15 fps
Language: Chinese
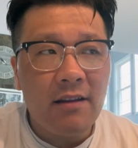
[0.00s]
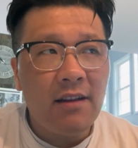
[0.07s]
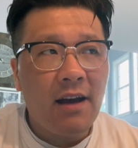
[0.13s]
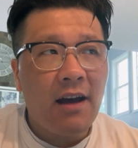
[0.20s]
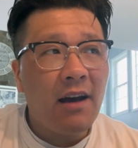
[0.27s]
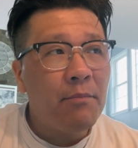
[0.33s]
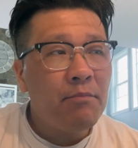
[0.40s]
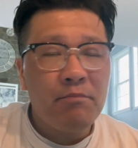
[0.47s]

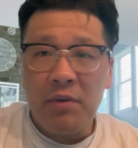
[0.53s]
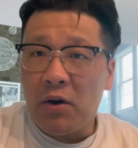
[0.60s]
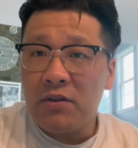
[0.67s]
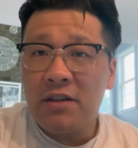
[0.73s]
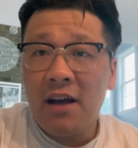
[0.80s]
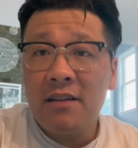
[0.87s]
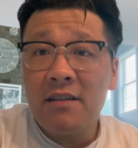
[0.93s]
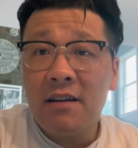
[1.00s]
那表
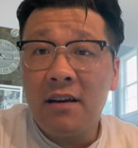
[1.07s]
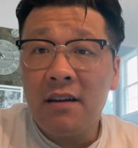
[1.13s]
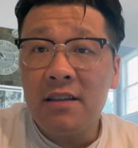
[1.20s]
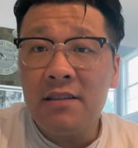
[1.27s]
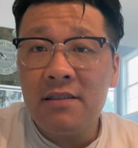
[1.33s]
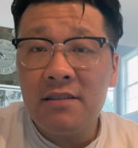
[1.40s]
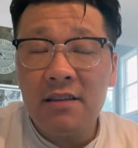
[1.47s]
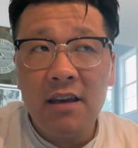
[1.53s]
上的
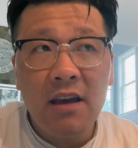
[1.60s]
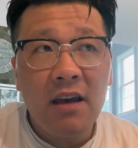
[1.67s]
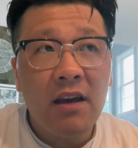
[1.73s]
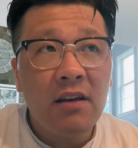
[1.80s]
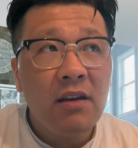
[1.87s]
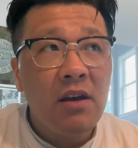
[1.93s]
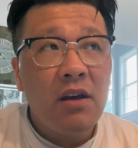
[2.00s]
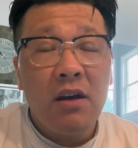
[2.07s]
一
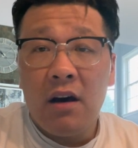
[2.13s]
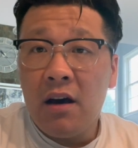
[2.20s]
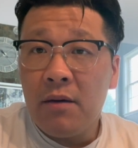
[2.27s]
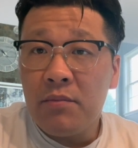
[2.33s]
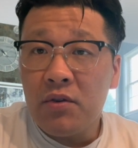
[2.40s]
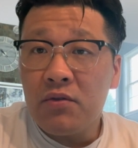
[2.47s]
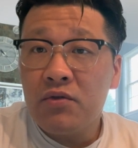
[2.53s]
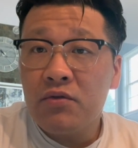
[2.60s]
些啊，
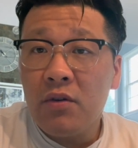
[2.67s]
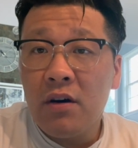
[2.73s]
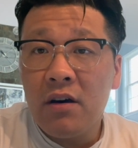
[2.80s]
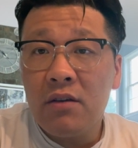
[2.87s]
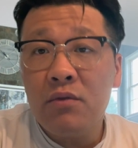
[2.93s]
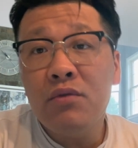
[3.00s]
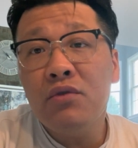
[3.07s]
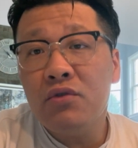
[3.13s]
比如说
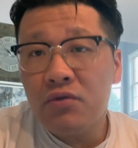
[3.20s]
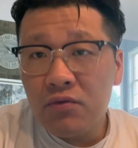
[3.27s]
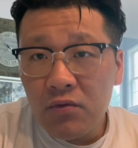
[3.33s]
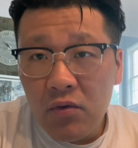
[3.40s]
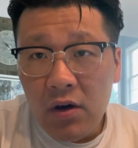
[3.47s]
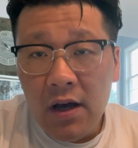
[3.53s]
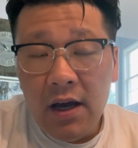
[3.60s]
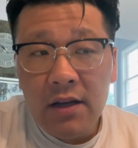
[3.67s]
运
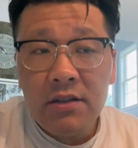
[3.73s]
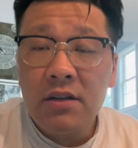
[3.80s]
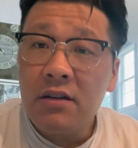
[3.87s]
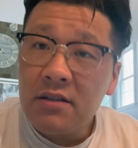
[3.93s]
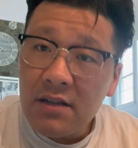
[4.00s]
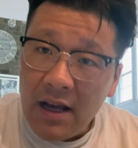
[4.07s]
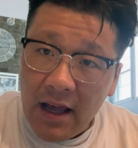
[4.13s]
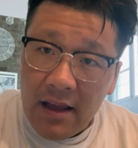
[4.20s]
输啊、
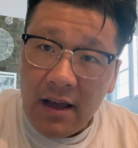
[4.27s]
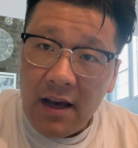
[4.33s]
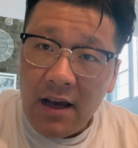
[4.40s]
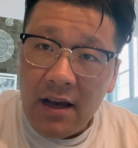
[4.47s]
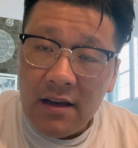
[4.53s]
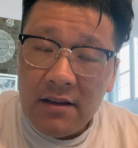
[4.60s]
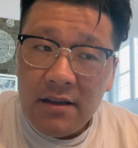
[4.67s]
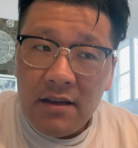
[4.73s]
生产
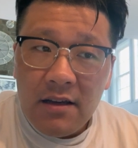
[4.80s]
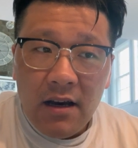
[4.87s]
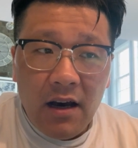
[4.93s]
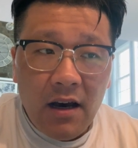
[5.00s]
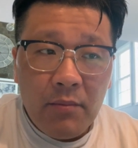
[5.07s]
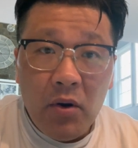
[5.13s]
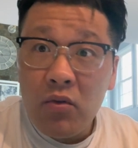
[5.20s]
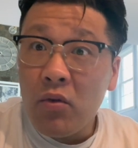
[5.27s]
啊、
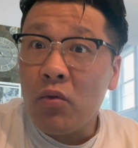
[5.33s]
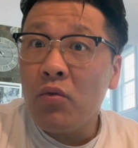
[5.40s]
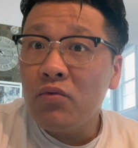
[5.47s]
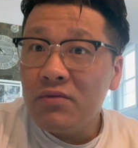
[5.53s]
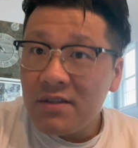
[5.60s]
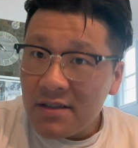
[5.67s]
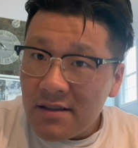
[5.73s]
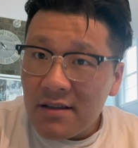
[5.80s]
啊，包括
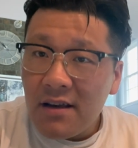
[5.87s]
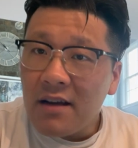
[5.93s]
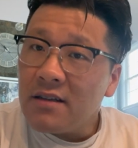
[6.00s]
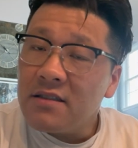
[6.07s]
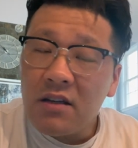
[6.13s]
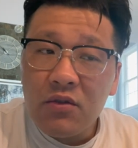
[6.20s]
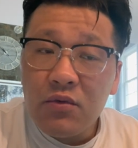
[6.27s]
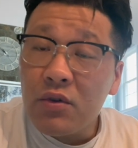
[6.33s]
工资啊这
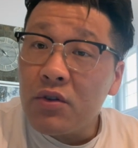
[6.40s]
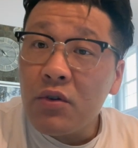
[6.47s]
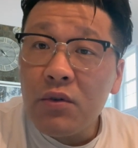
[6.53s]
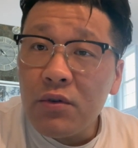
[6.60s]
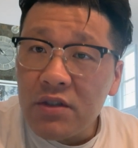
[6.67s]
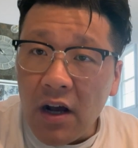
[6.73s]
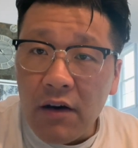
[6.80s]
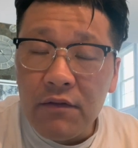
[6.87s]
些东西都
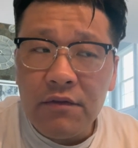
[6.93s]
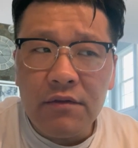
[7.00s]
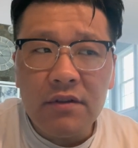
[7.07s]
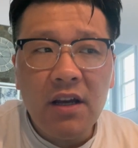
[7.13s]
有涨幅。